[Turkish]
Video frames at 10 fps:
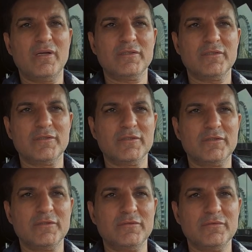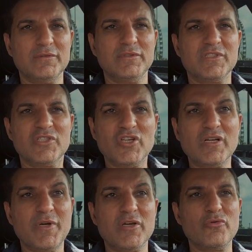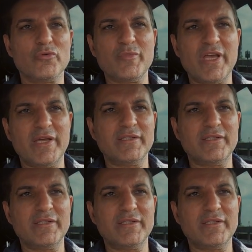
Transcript: e, sıcak bakıyorum yani.